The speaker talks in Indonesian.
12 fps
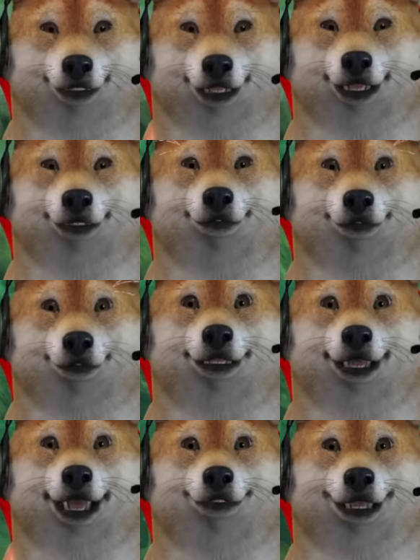Hmm,
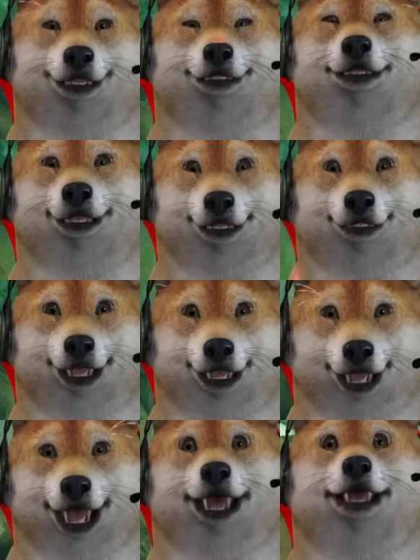kita makan dulu teman-teman nih. Ya.
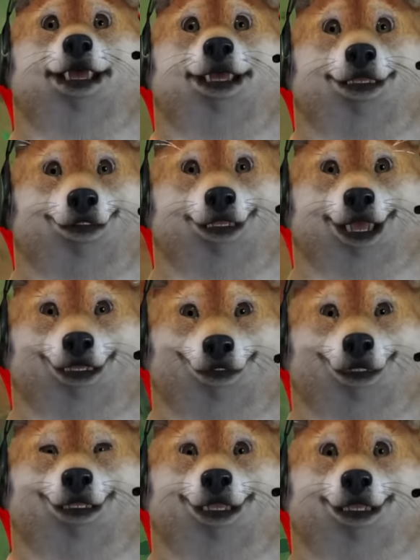Uh, lep, naik level
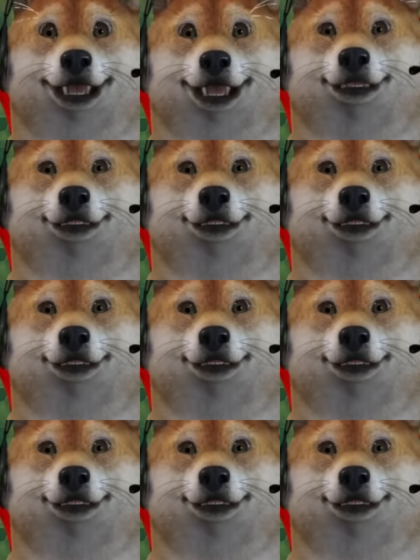lagi kita.